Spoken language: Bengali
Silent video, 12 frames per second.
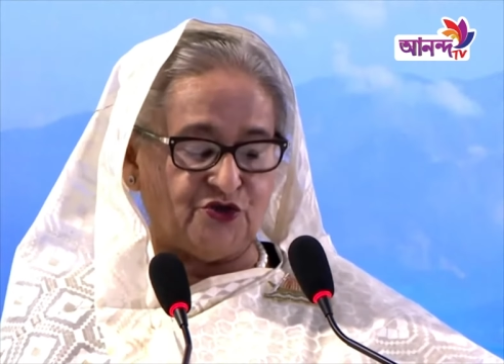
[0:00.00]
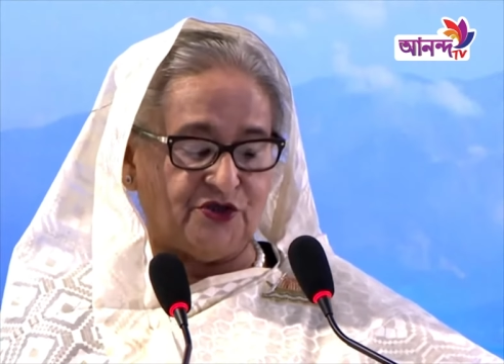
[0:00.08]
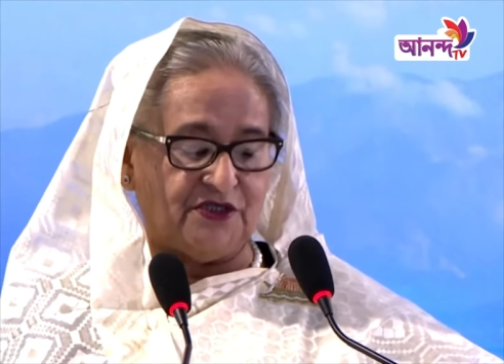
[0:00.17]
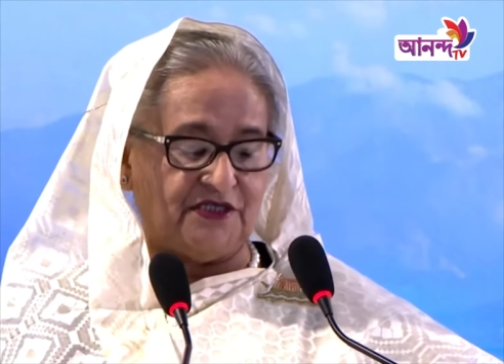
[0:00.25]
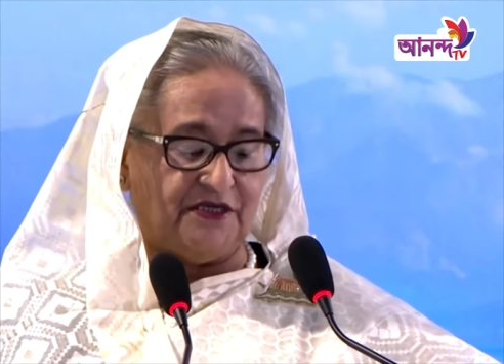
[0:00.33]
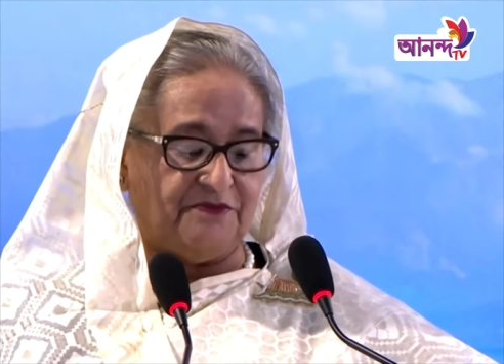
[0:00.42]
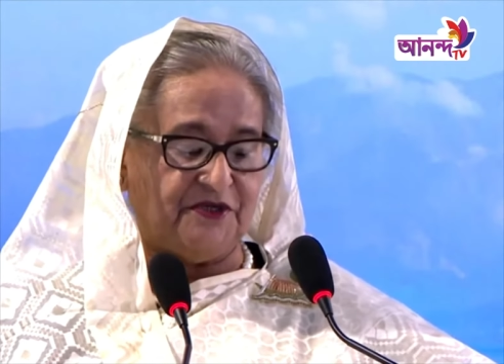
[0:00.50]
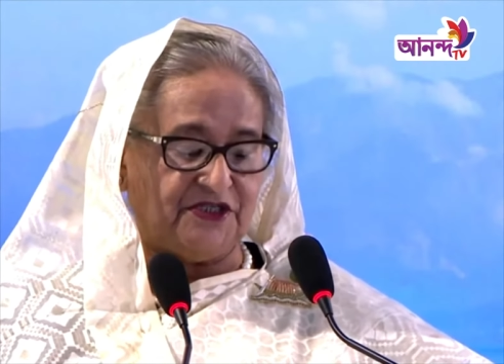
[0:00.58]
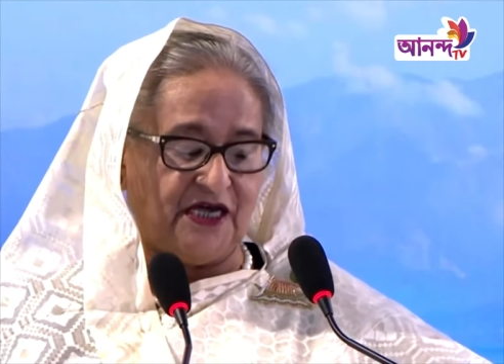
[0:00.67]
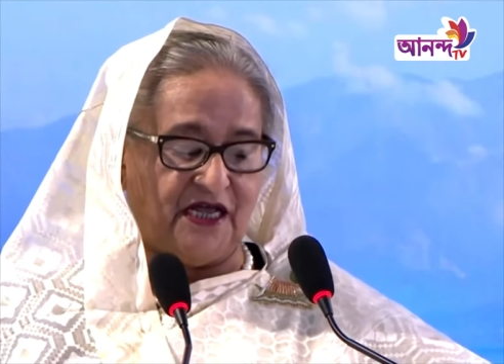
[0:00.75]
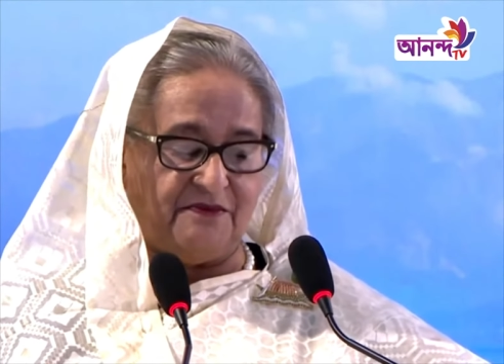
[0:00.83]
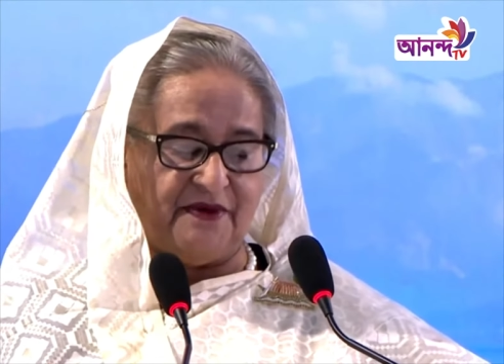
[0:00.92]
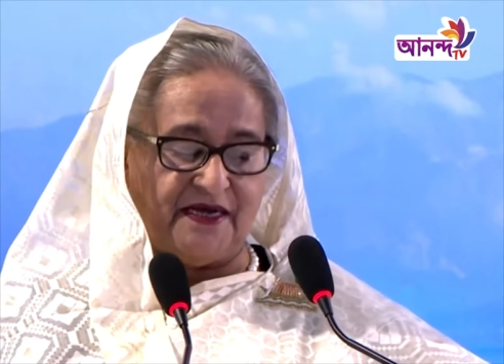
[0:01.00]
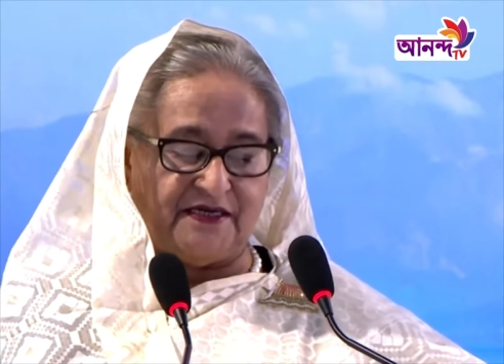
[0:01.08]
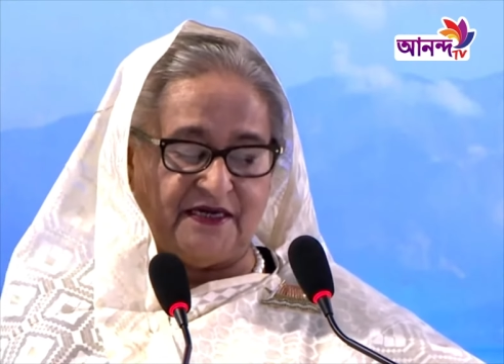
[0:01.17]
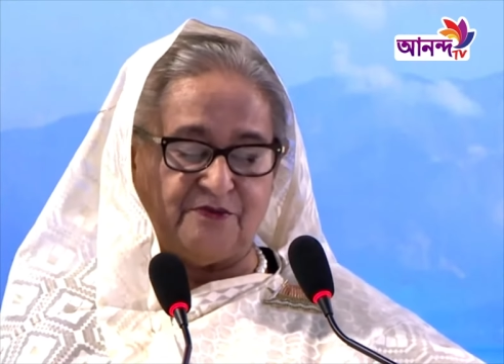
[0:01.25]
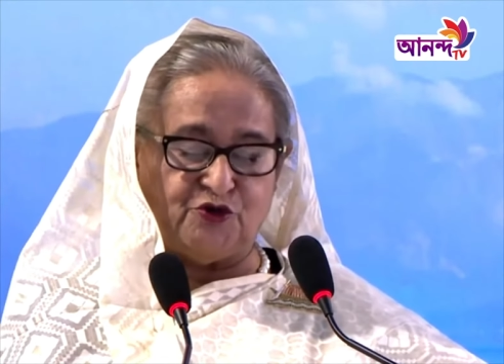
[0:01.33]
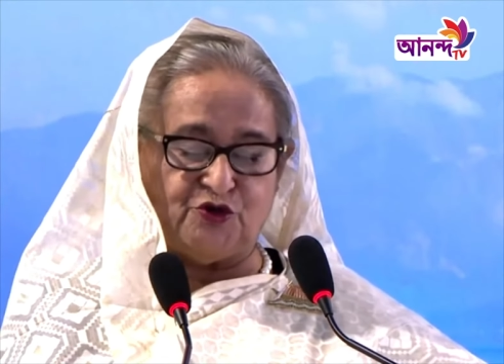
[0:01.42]
অর্থনীতির বিশাল
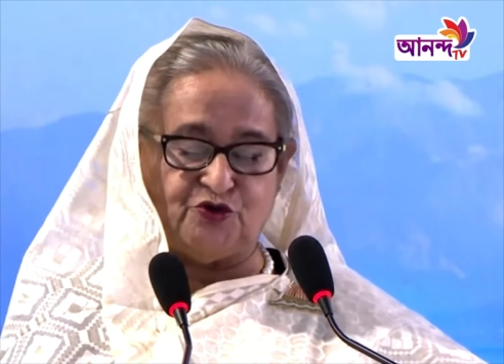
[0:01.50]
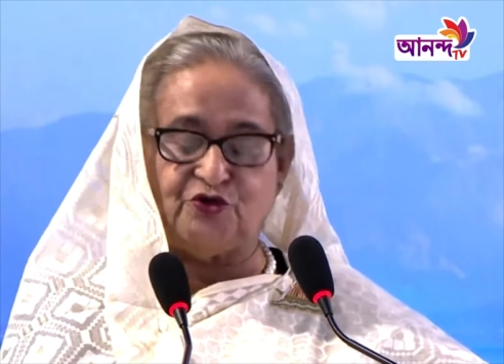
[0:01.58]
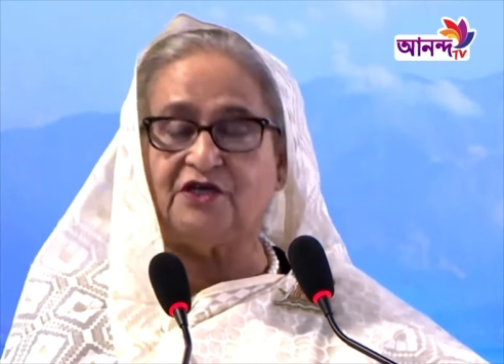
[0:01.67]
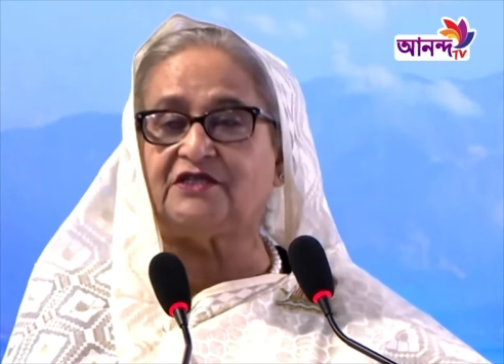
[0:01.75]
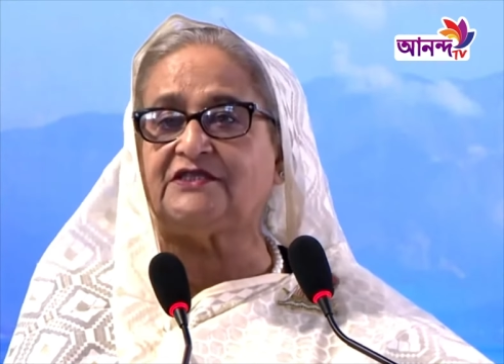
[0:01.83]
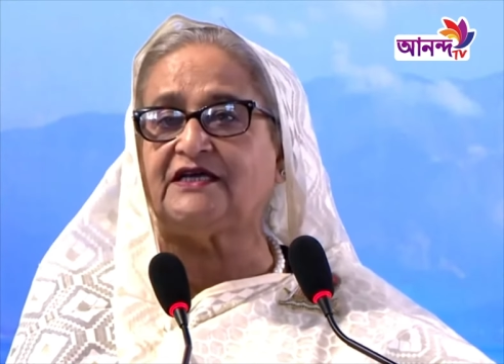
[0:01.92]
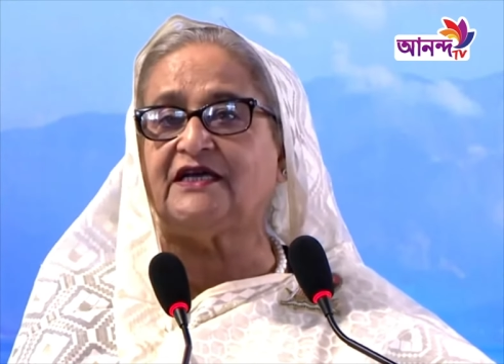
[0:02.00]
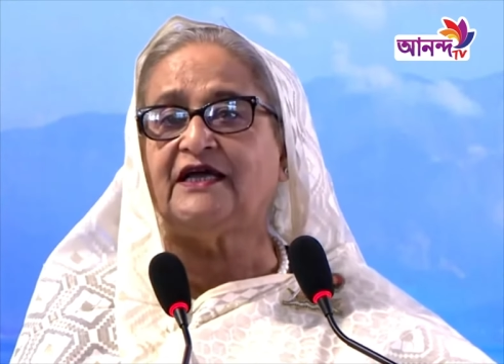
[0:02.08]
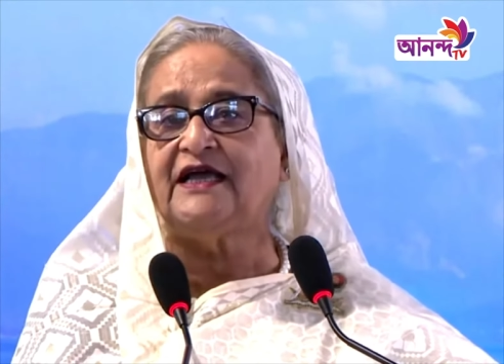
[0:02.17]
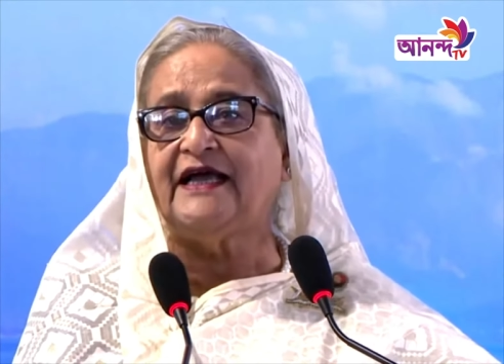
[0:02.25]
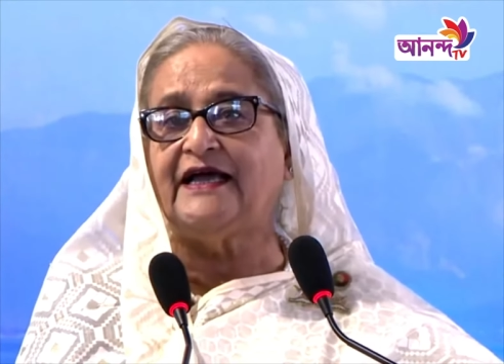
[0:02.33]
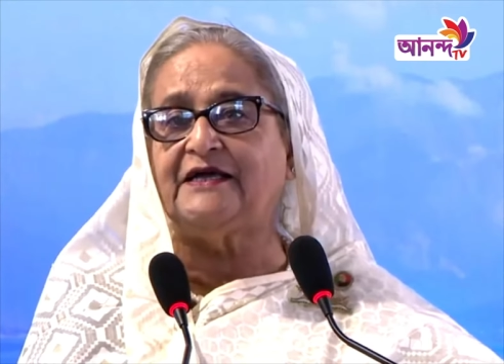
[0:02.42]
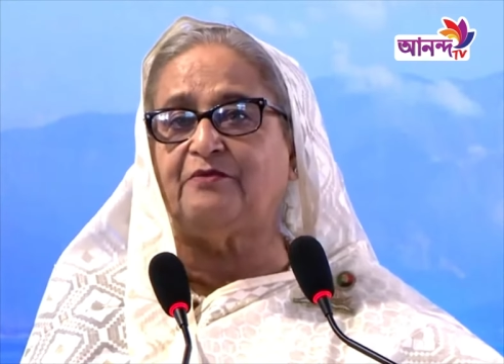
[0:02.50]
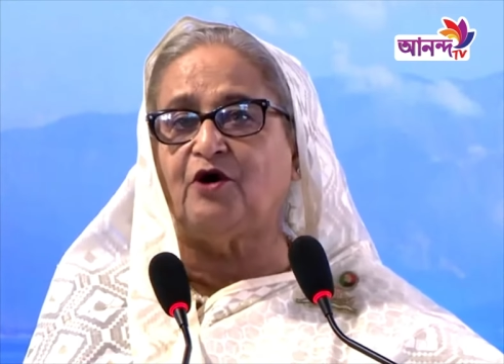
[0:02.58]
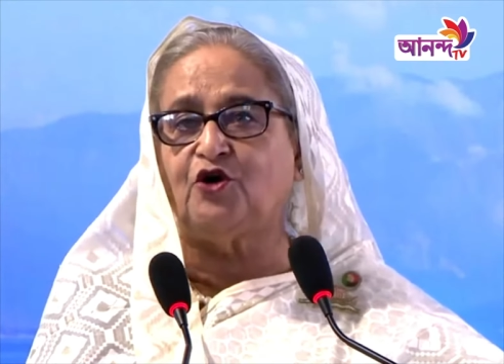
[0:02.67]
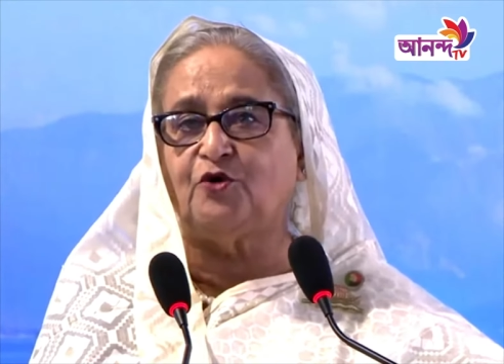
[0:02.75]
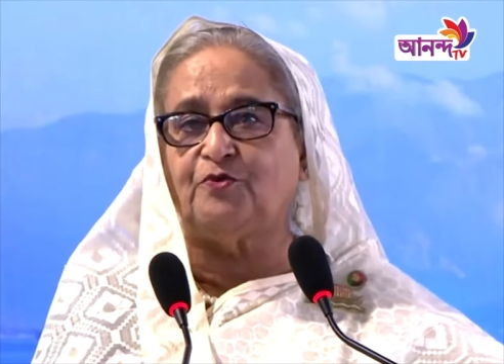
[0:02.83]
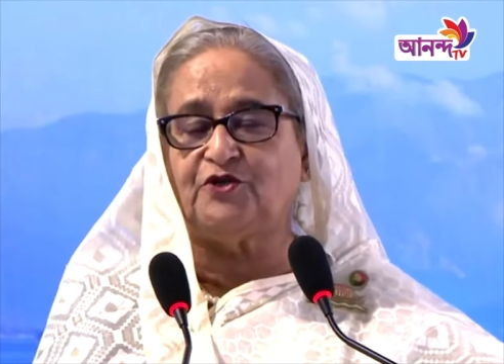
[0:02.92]
ভাণ্ডার মজুদ রয়েছে এই
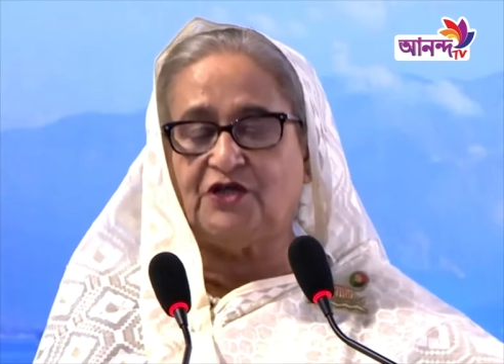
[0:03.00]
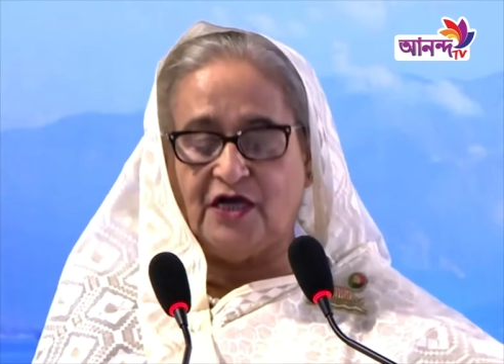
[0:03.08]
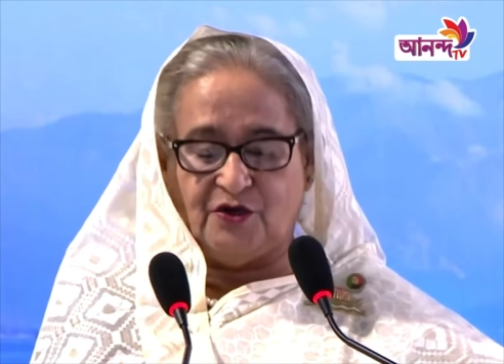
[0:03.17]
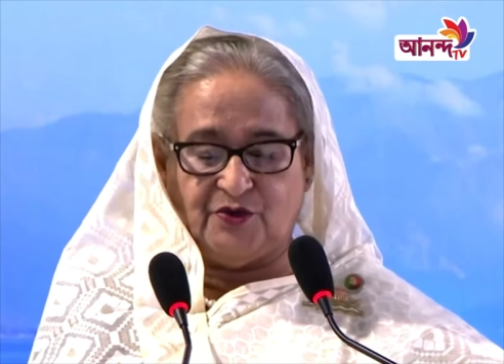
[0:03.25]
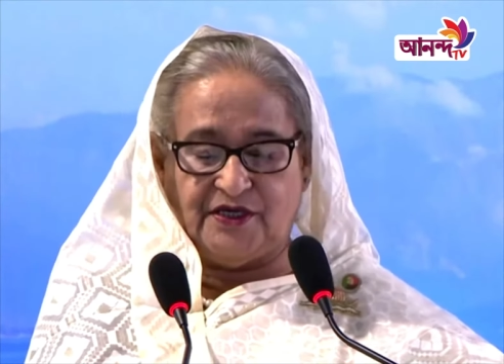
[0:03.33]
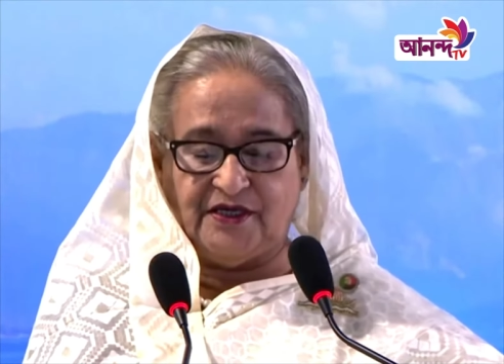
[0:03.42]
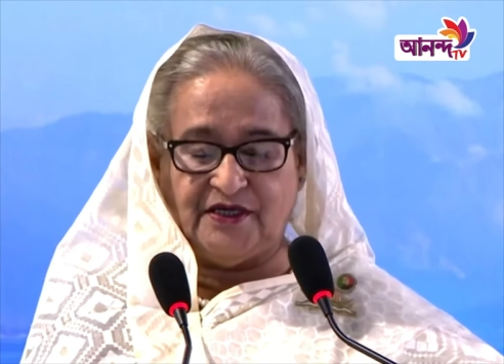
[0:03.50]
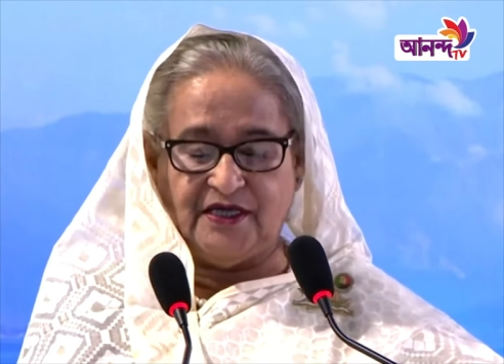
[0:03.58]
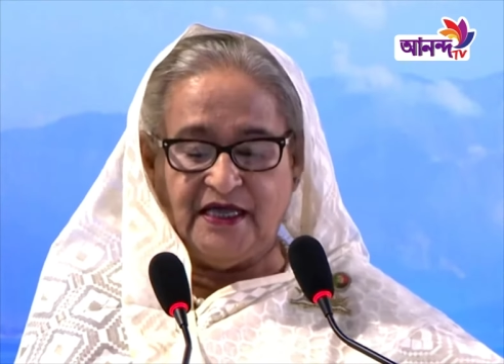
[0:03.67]
বঙ্গোপসাগরে